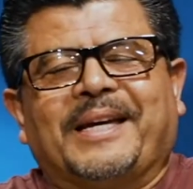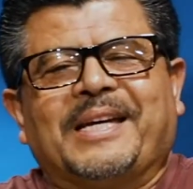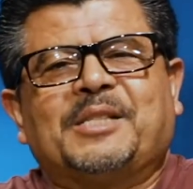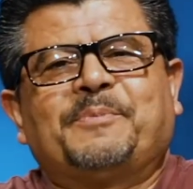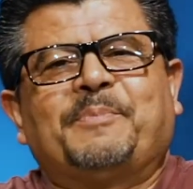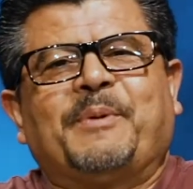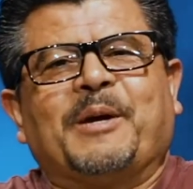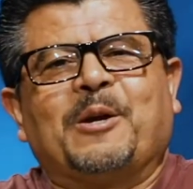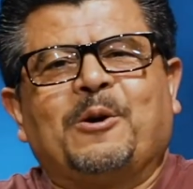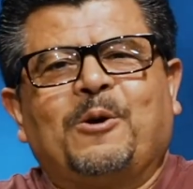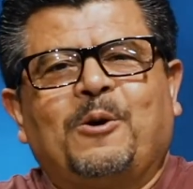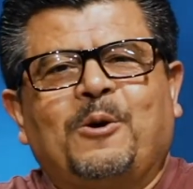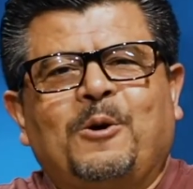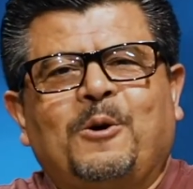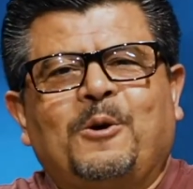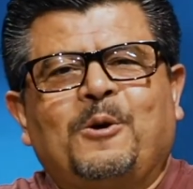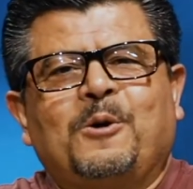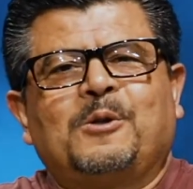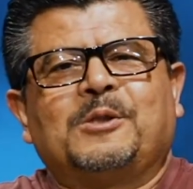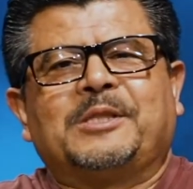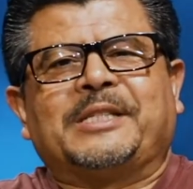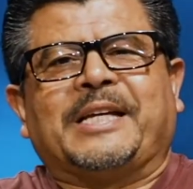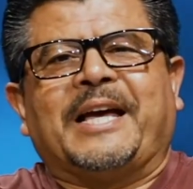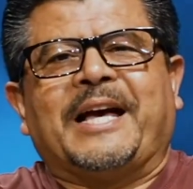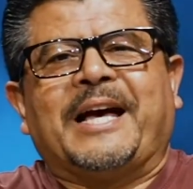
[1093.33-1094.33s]

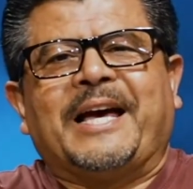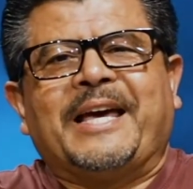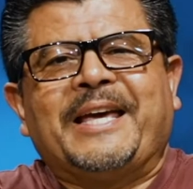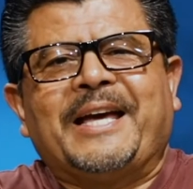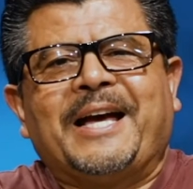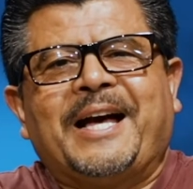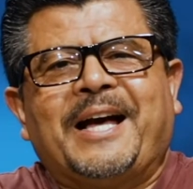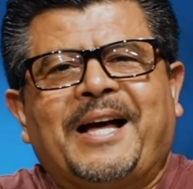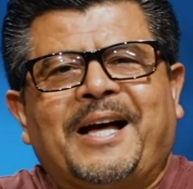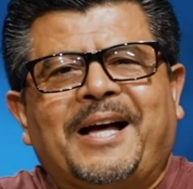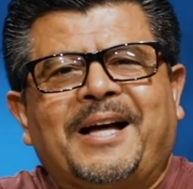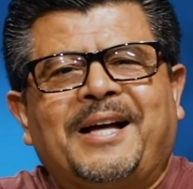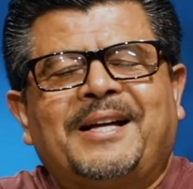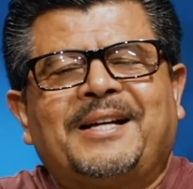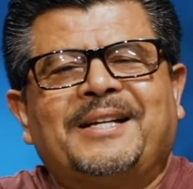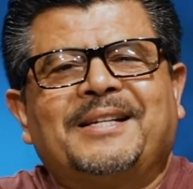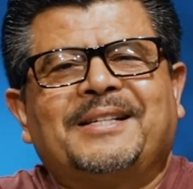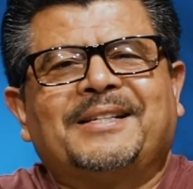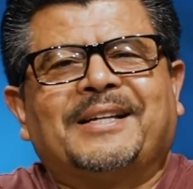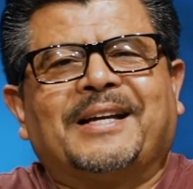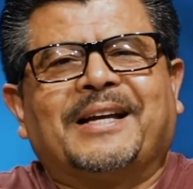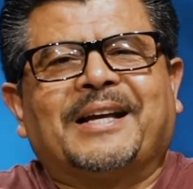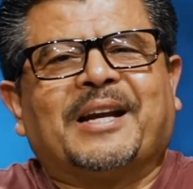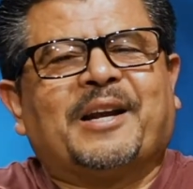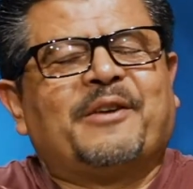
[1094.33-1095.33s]
Espero se haya
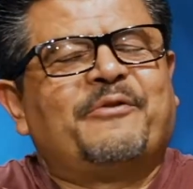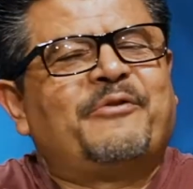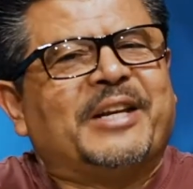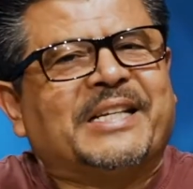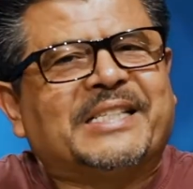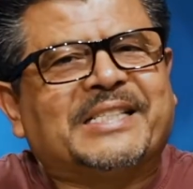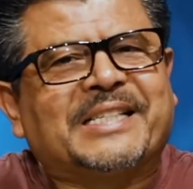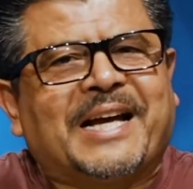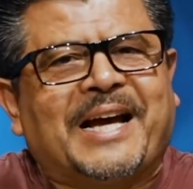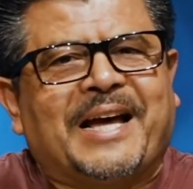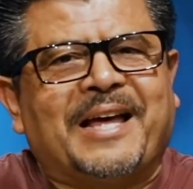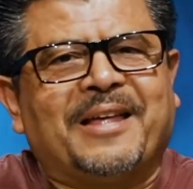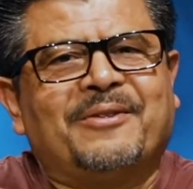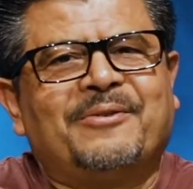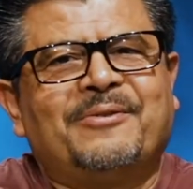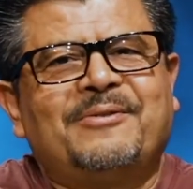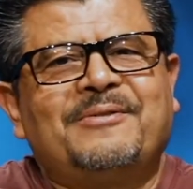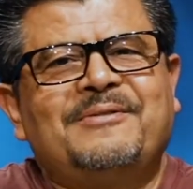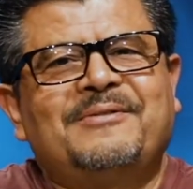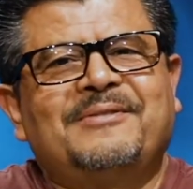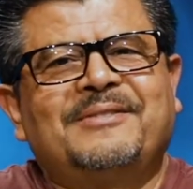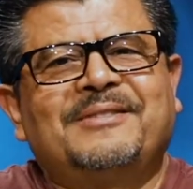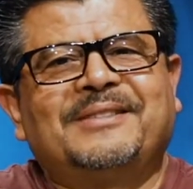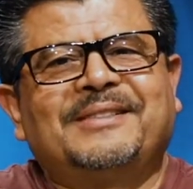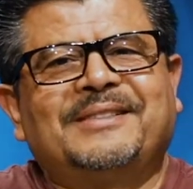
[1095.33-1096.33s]

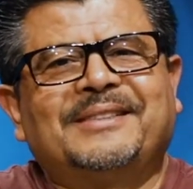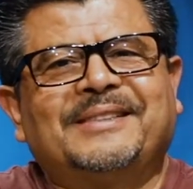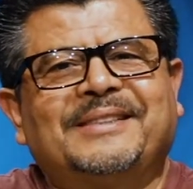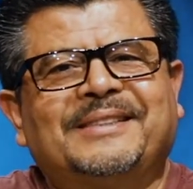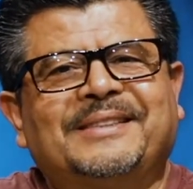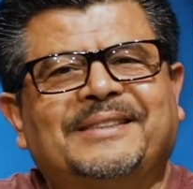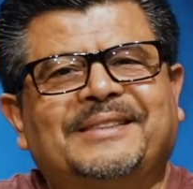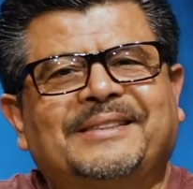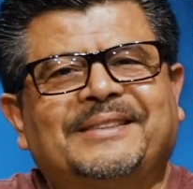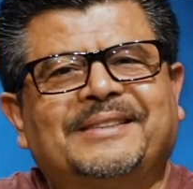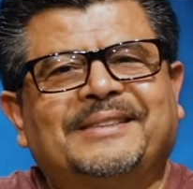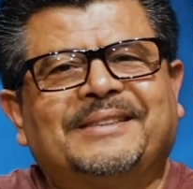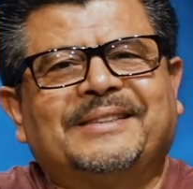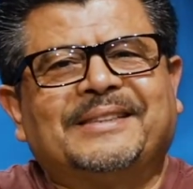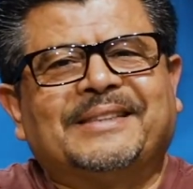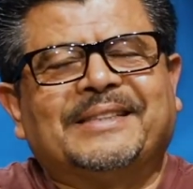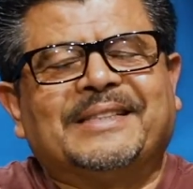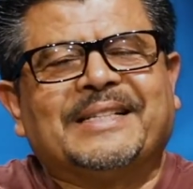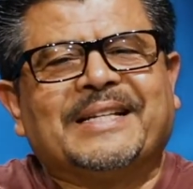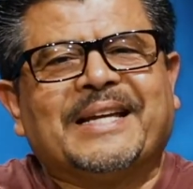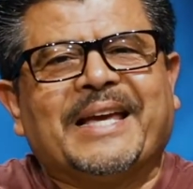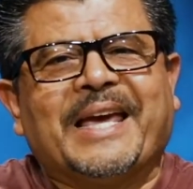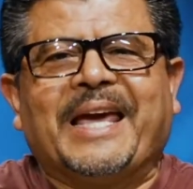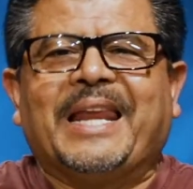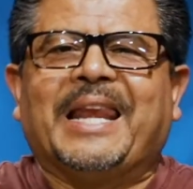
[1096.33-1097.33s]
refrescado
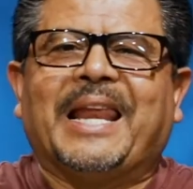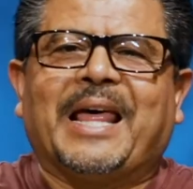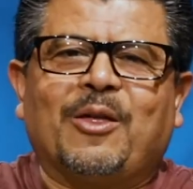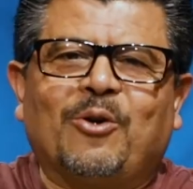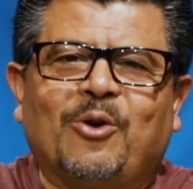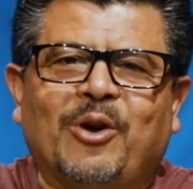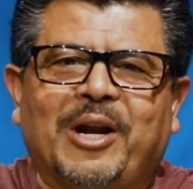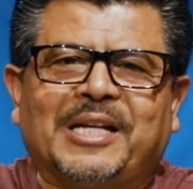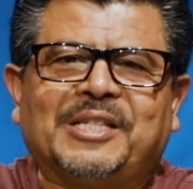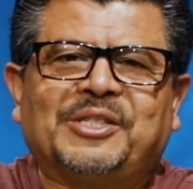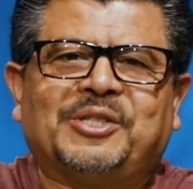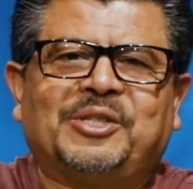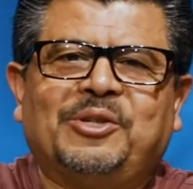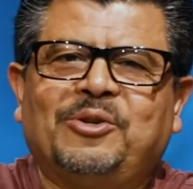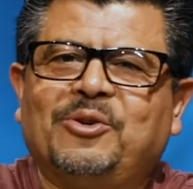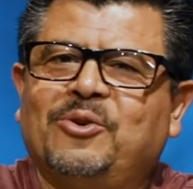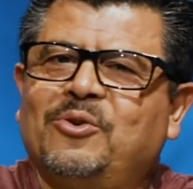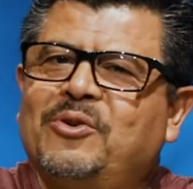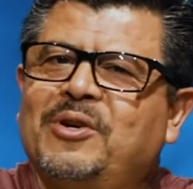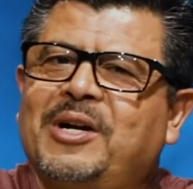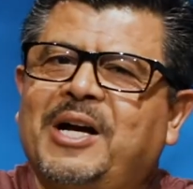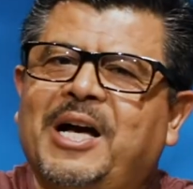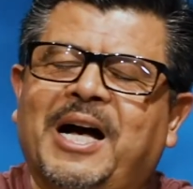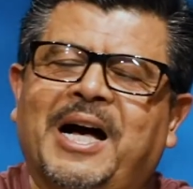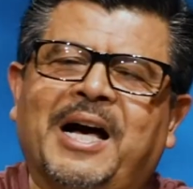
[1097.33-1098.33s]
en la
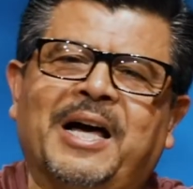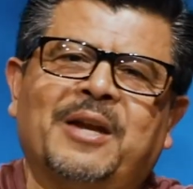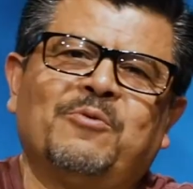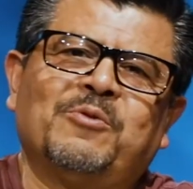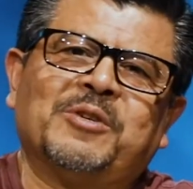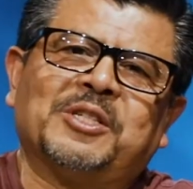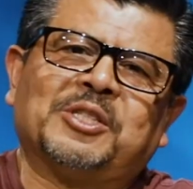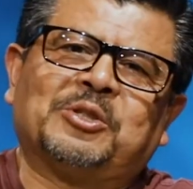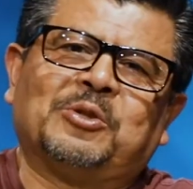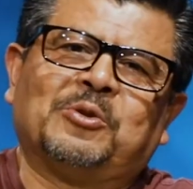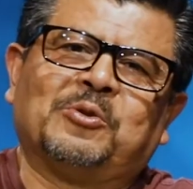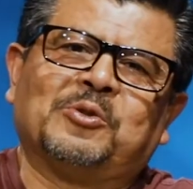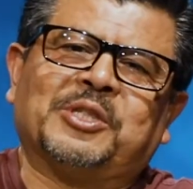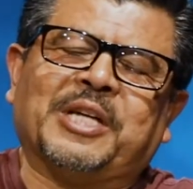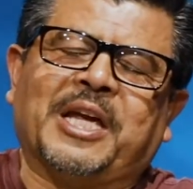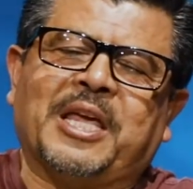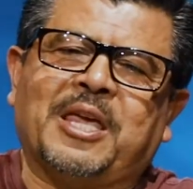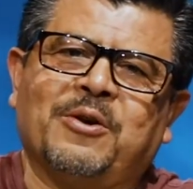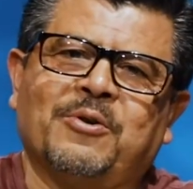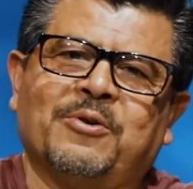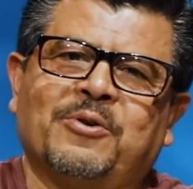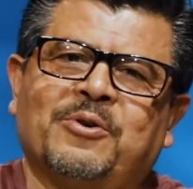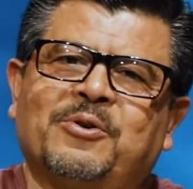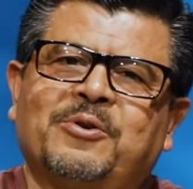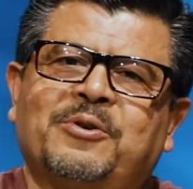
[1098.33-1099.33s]
adoración a nuestro
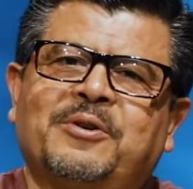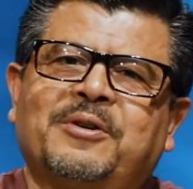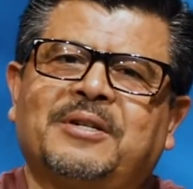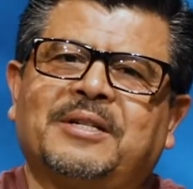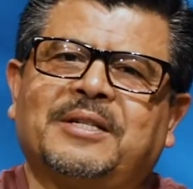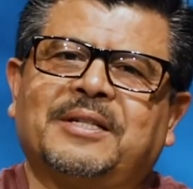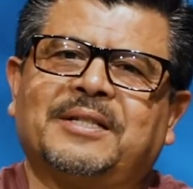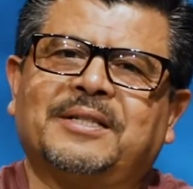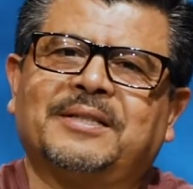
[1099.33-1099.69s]
Señor.